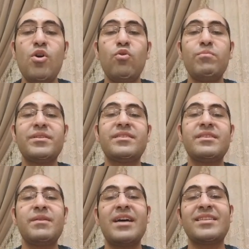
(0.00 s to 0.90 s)

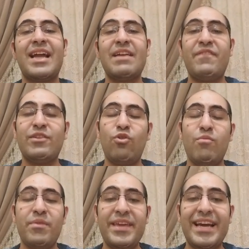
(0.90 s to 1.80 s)
وبتاثر على فئات
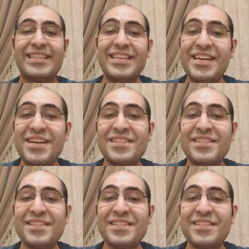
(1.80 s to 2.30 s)
عمريه كتير